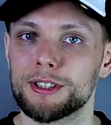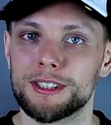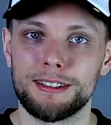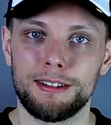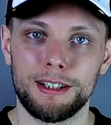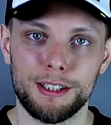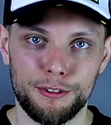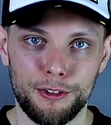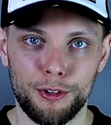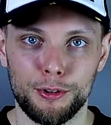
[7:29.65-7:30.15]
że
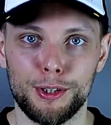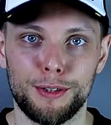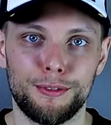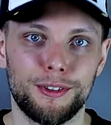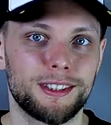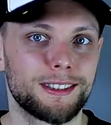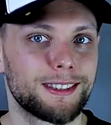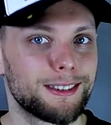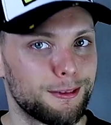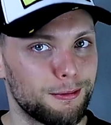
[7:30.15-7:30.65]
załatwione,
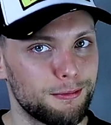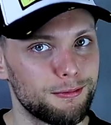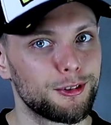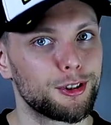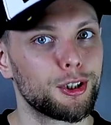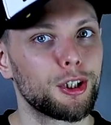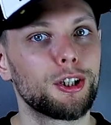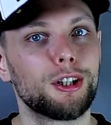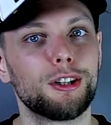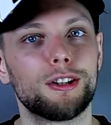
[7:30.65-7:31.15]
więc
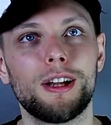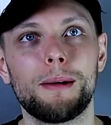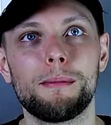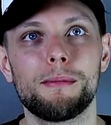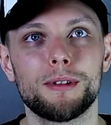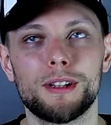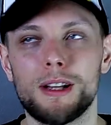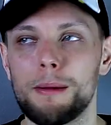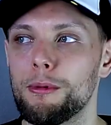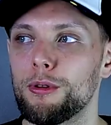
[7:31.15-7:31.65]
dzięki
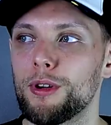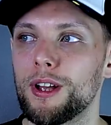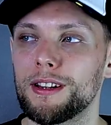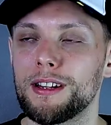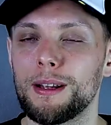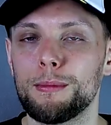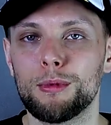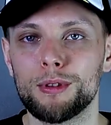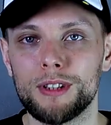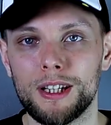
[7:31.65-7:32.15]
tem, temu
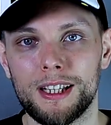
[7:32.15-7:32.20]
jednemu,